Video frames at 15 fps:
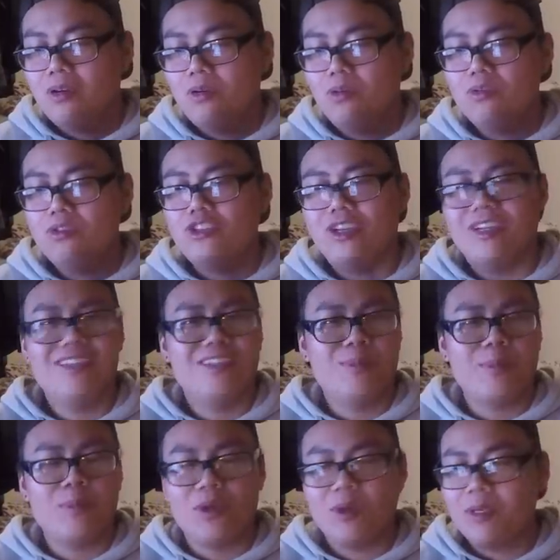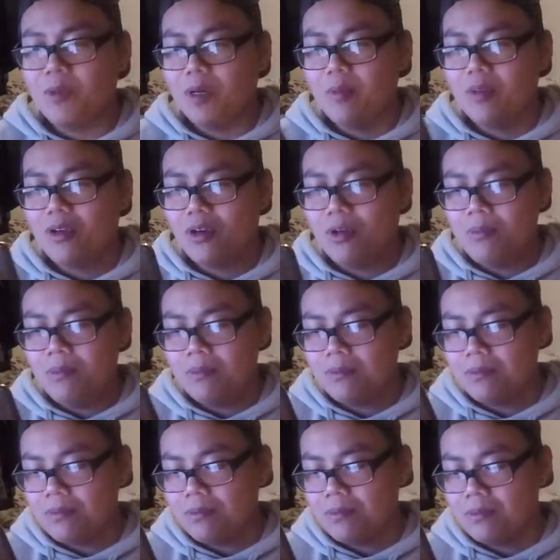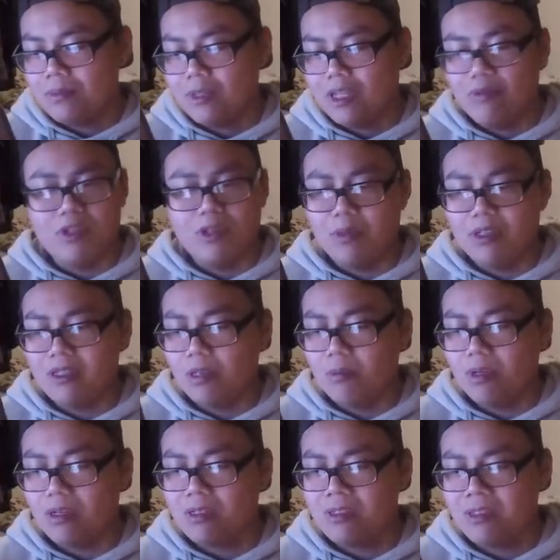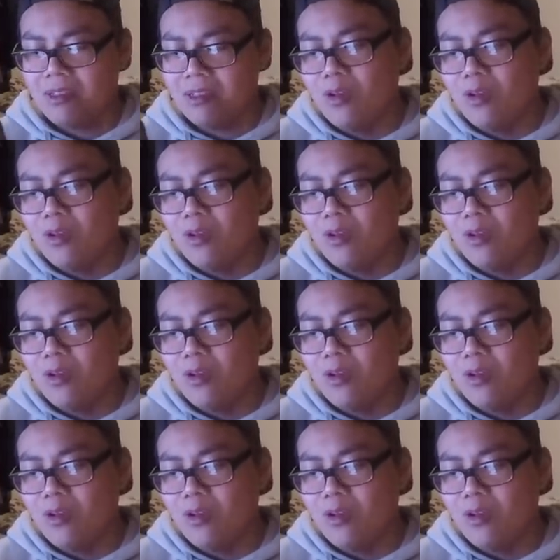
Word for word: und Shiny Smetbo habe ich mal bekommen. Der wird aber nicht gemaxt.